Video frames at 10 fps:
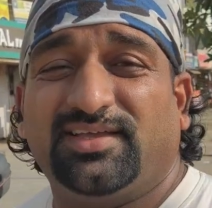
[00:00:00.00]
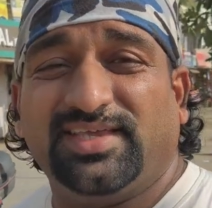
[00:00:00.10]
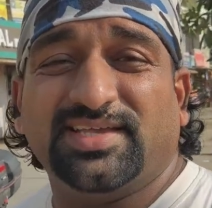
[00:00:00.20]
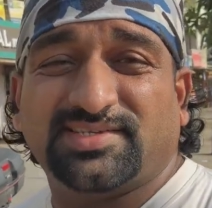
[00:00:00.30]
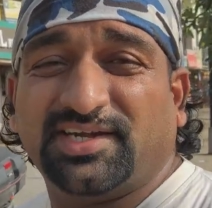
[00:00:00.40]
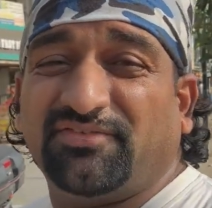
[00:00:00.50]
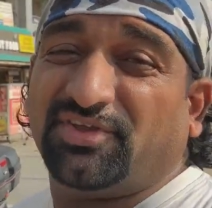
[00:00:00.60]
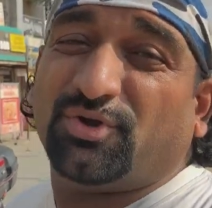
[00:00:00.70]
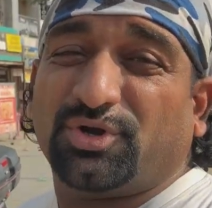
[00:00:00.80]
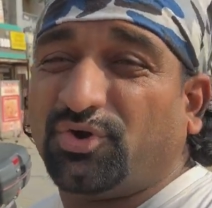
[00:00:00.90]
येस्टरडे
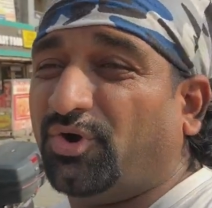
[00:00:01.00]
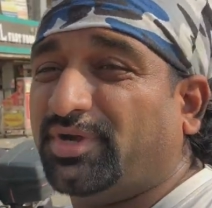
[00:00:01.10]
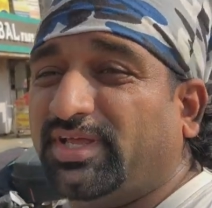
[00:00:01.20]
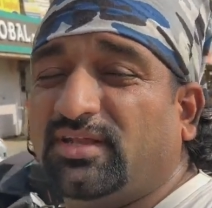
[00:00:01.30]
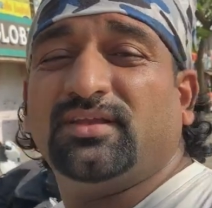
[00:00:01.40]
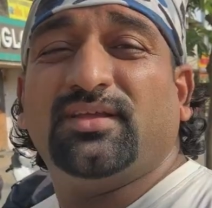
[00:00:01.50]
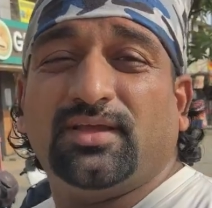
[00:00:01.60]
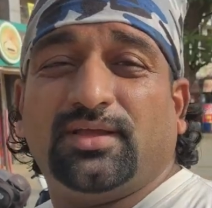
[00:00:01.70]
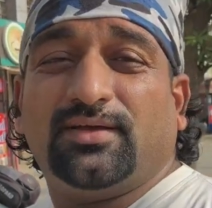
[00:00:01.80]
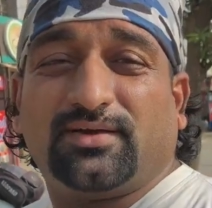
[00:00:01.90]
वी गॉट अ होटल
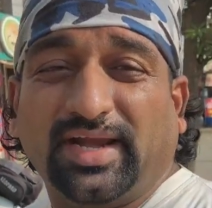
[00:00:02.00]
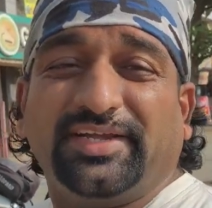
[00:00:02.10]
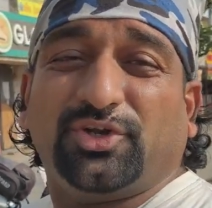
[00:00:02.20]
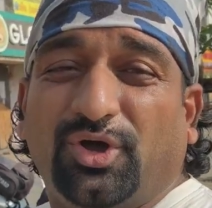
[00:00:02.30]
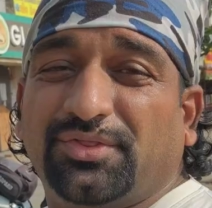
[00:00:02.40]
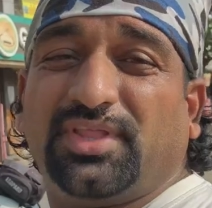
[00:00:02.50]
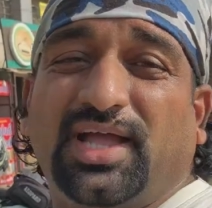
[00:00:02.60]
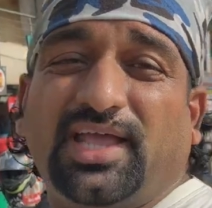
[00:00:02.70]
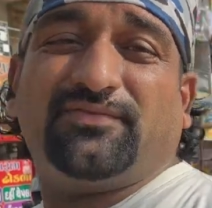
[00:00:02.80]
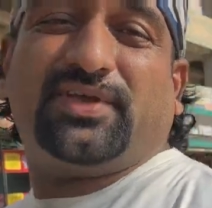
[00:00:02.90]
राइट ऑन द
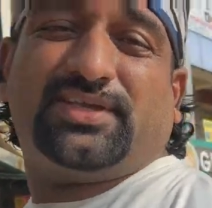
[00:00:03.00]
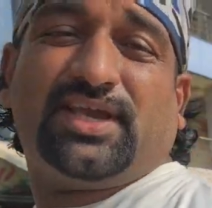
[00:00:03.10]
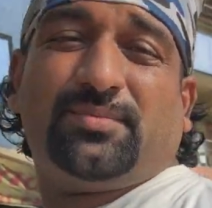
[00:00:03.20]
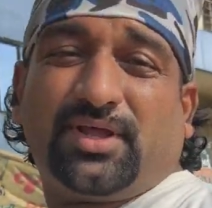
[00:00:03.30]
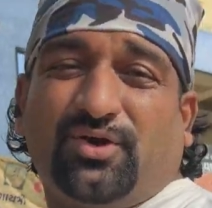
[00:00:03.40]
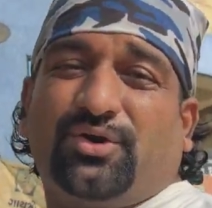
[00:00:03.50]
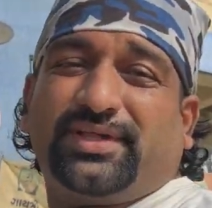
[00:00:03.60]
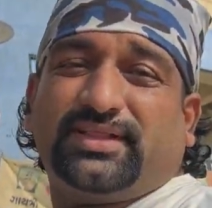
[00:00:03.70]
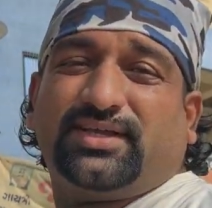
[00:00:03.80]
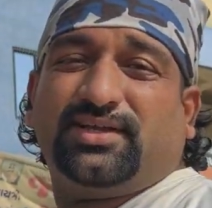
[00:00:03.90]
हाईवे ये हमारा
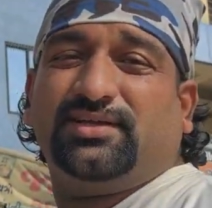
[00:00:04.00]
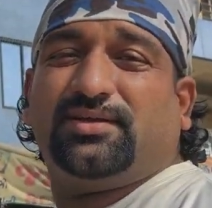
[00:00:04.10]
होटल था